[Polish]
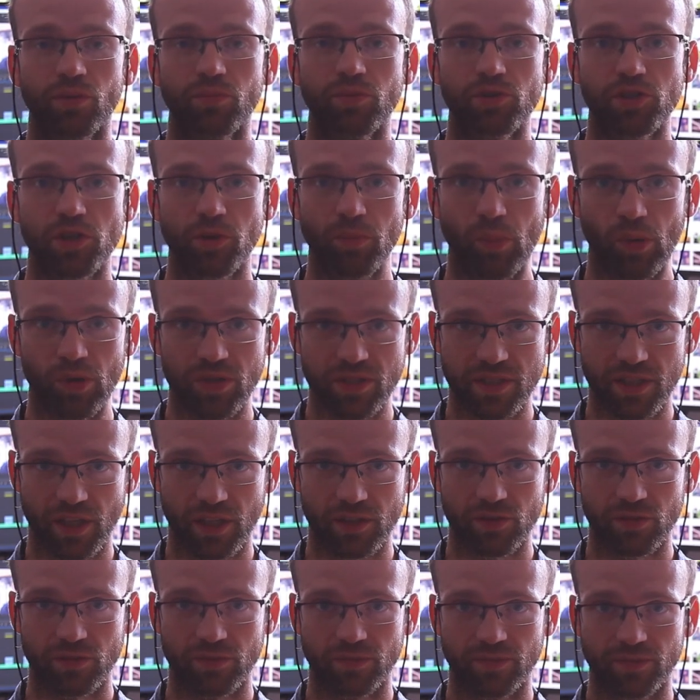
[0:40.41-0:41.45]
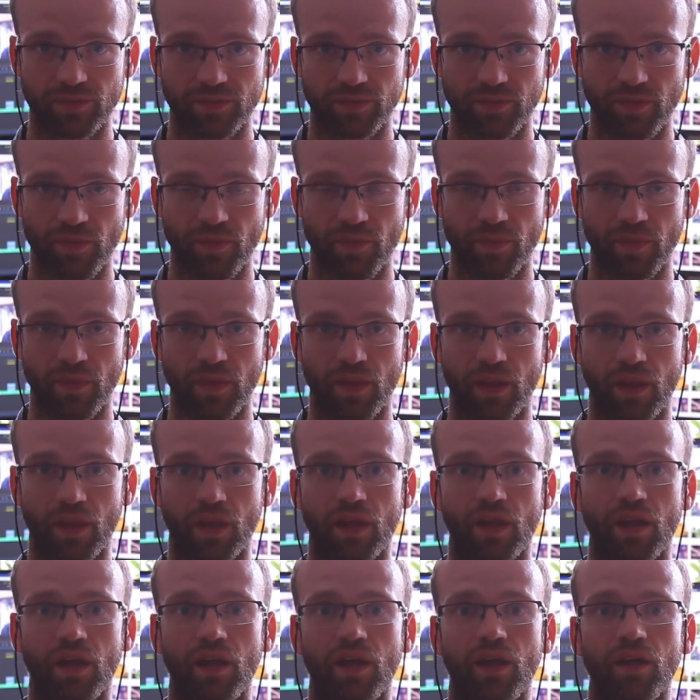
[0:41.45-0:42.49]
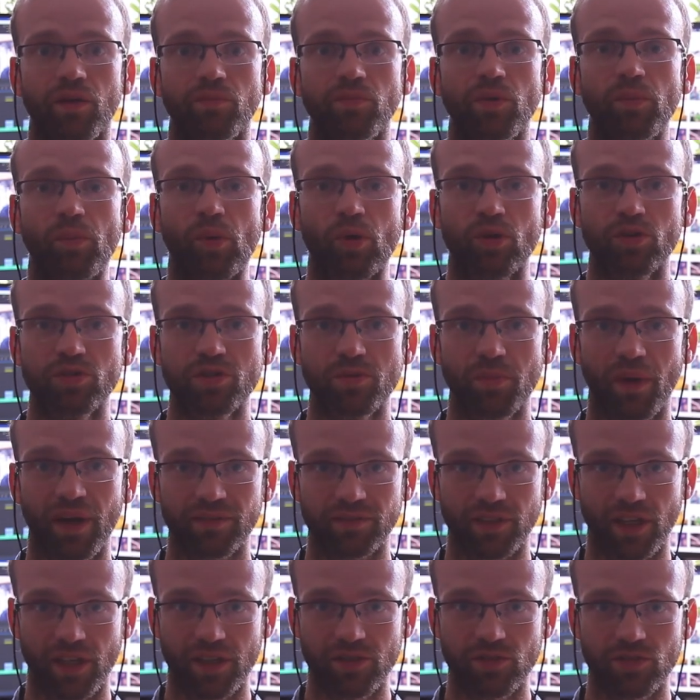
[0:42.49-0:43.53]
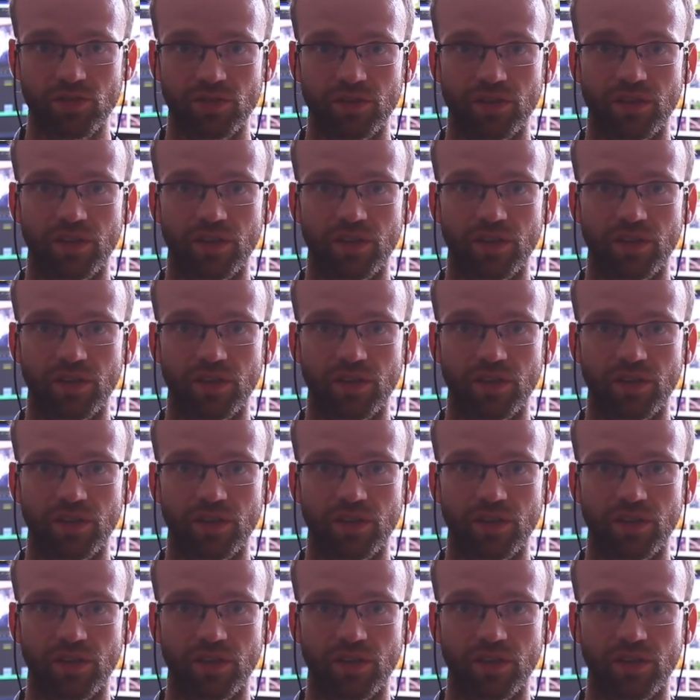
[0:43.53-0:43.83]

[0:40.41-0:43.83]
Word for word: by się poznać, by porozmawiać,